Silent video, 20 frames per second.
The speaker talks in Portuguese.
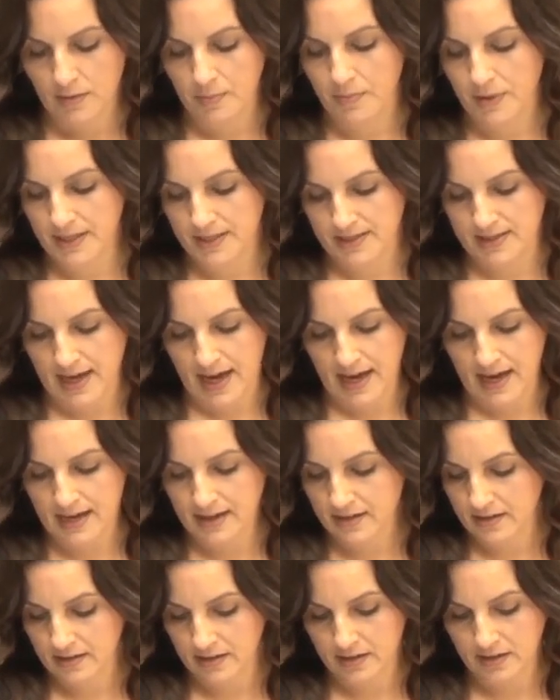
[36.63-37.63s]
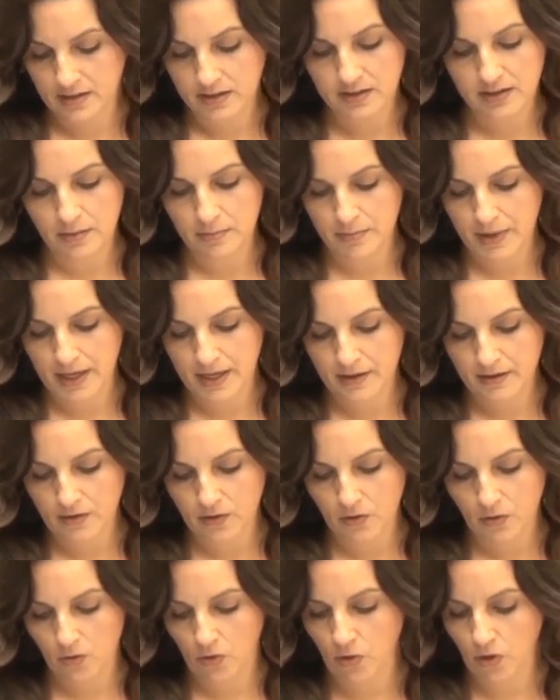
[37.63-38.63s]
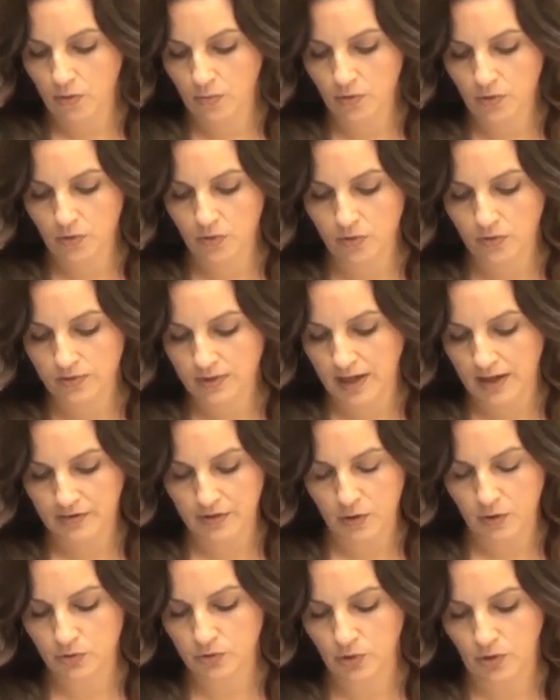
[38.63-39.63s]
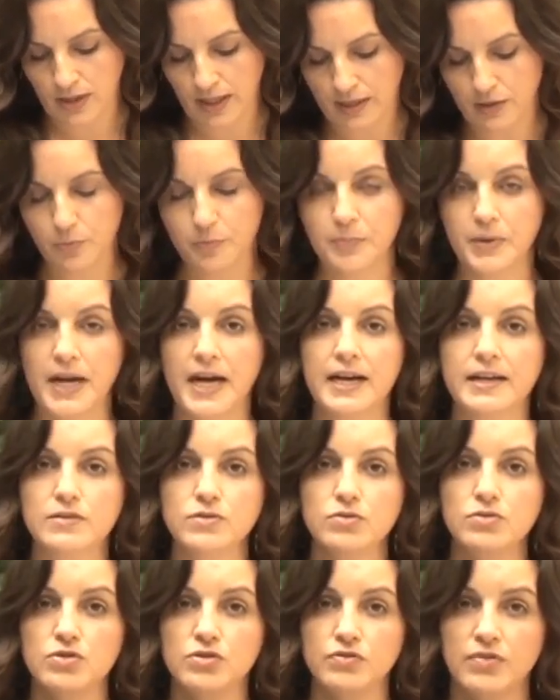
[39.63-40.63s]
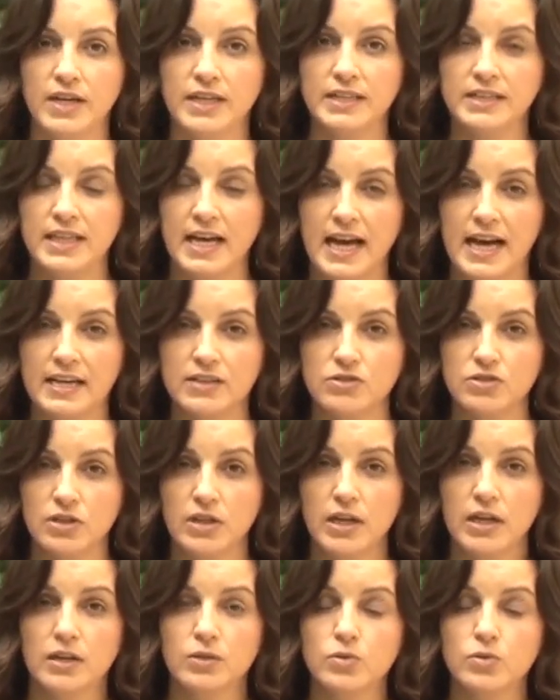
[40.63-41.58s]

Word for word: pesar e também como deve controlar o prazo de validade,